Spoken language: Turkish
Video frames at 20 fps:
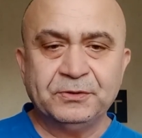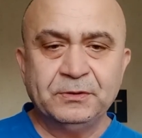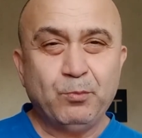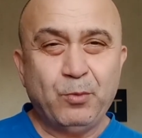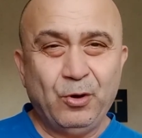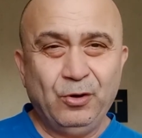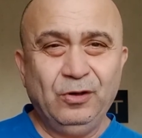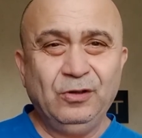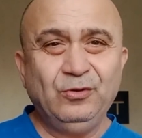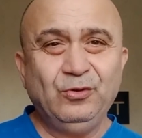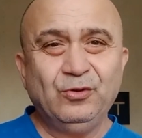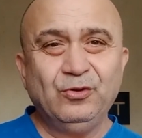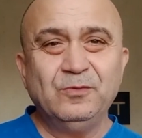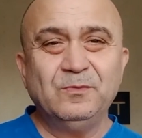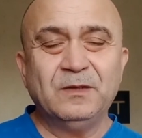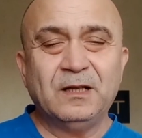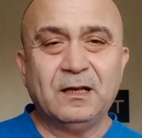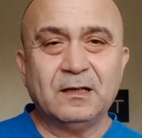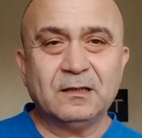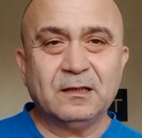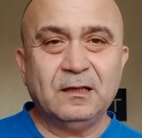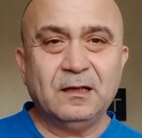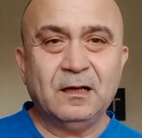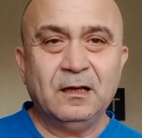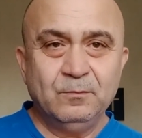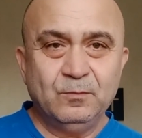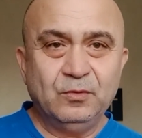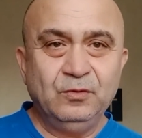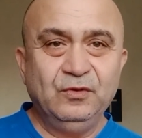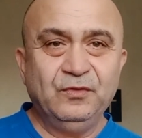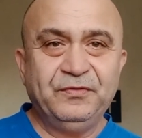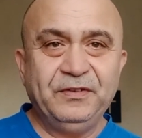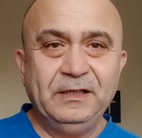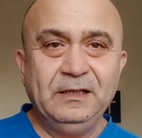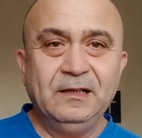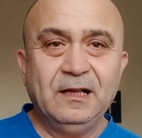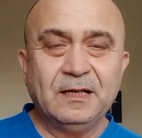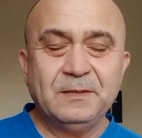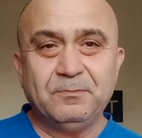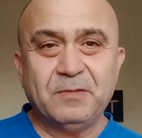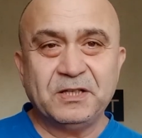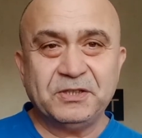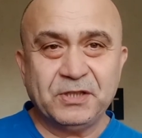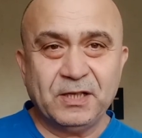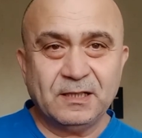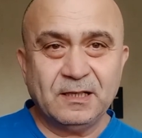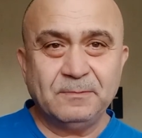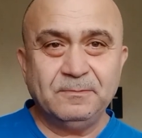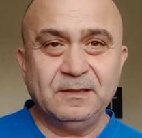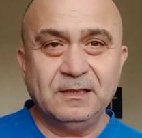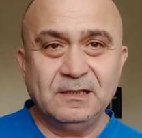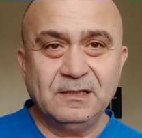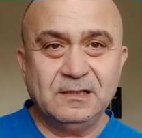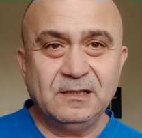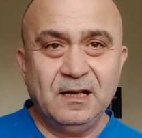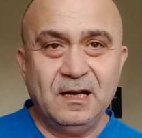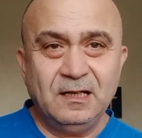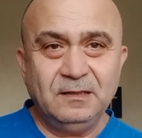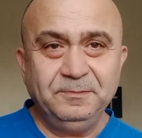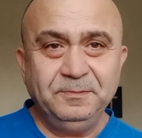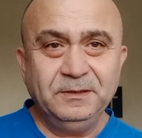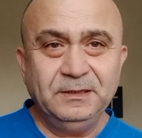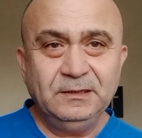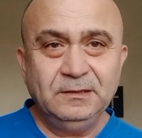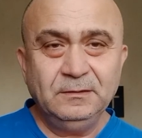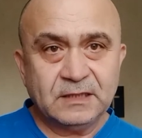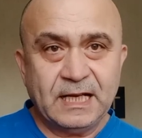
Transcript: Böyle durumlarda bunu filmler başarabilirler mi?